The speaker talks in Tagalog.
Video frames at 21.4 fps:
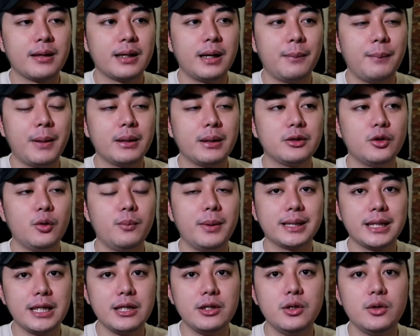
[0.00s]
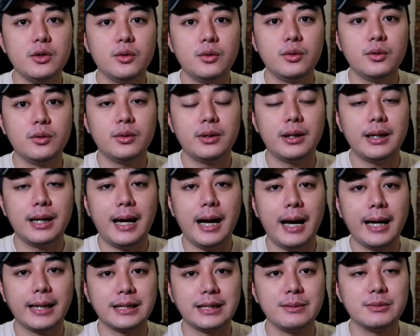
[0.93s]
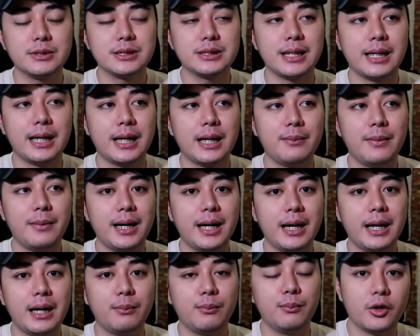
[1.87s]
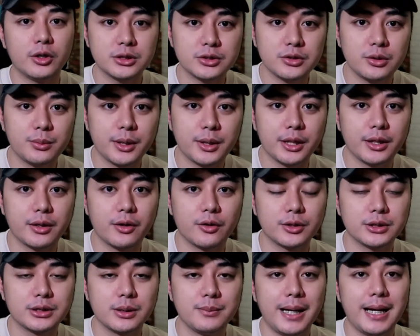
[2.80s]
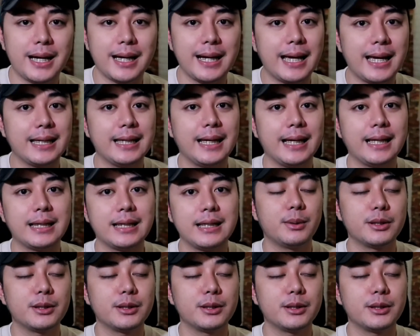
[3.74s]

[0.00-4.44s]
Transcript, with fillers: kapag dumating yung item sa mga customer or sa mga client,